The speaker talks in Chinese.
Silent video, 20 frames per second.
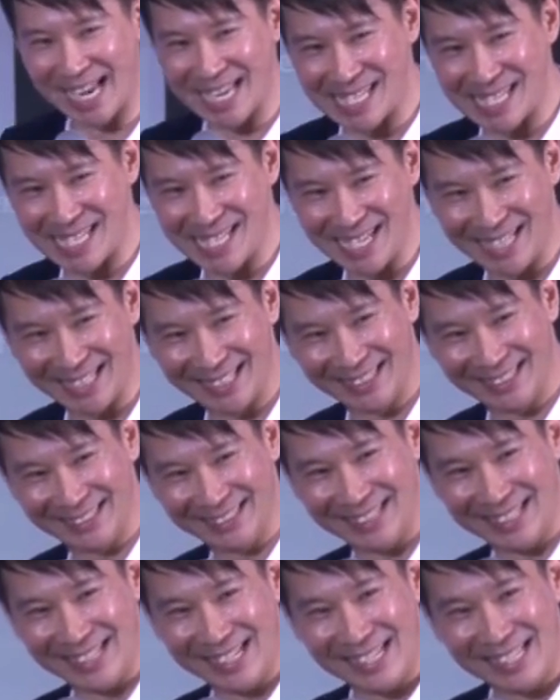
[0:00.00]
和感谢，
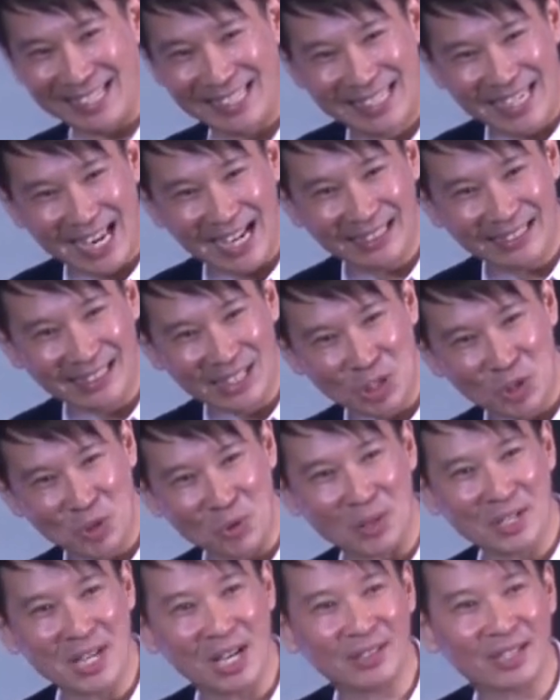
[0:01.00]
将你
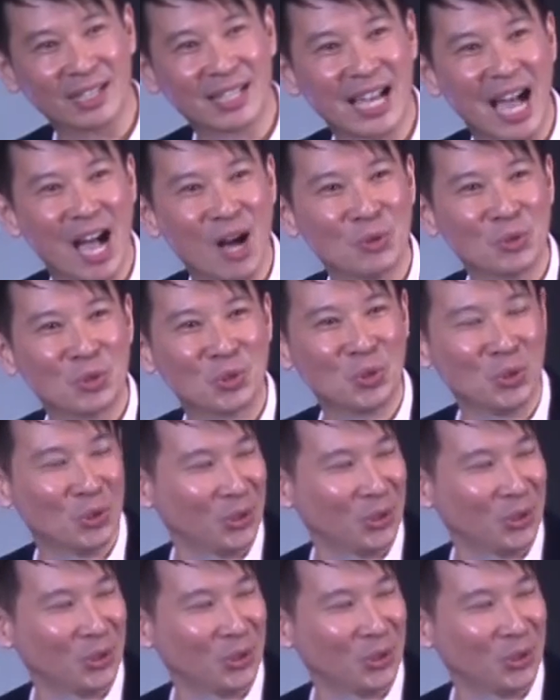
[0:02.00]
所要的告